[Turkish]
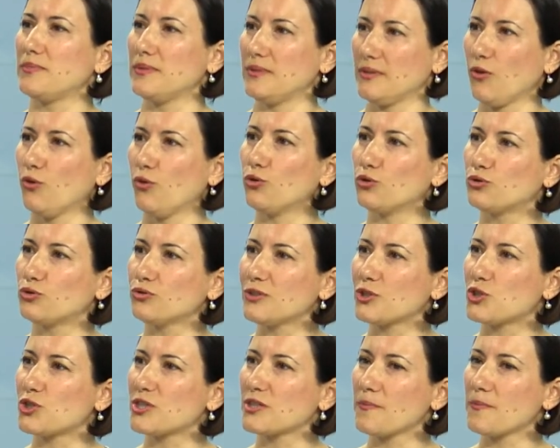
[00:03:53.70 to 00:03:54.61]
olduğu
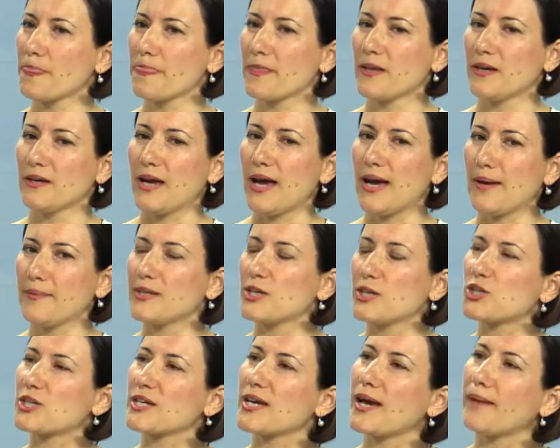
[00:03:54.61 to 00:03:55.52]
için hem
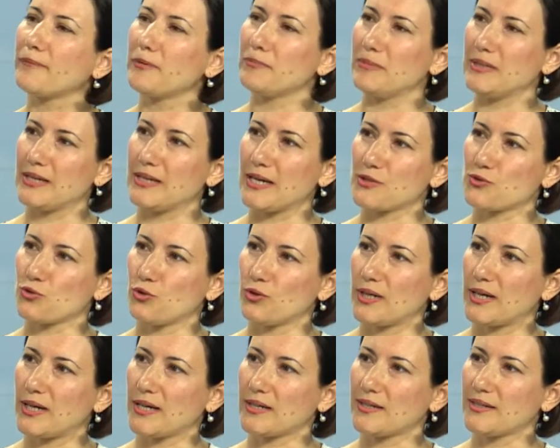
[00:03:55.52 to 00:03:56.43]
yaşayan bir miras
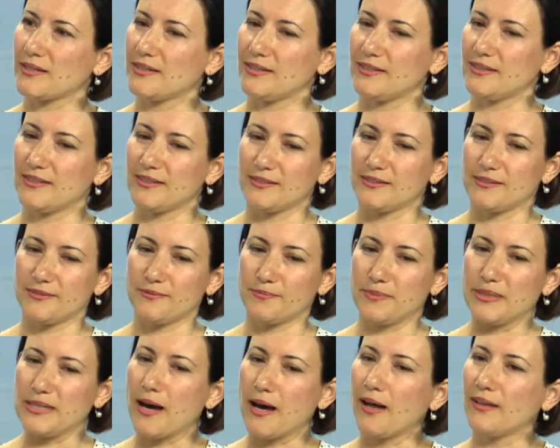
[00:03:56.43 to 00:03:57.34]
olarak
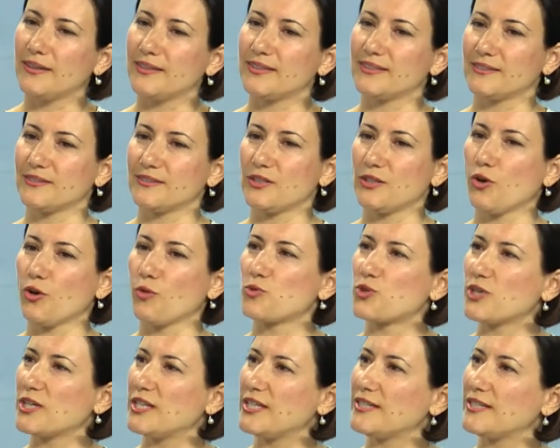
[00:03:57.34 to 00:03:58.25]
binaların,
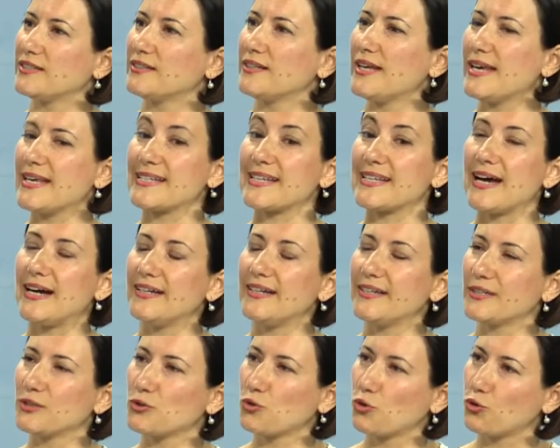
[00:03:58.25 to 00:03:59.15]
objelerin,
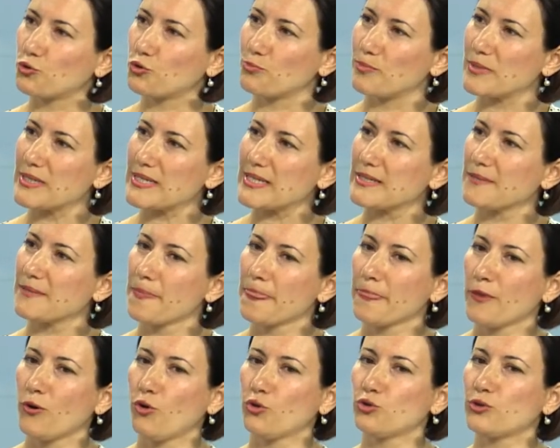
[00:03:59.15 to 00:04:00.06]
eserlerin korunması,
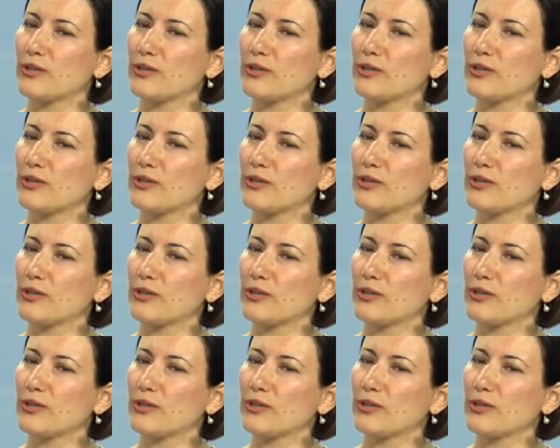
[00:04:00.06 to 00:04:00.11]
onu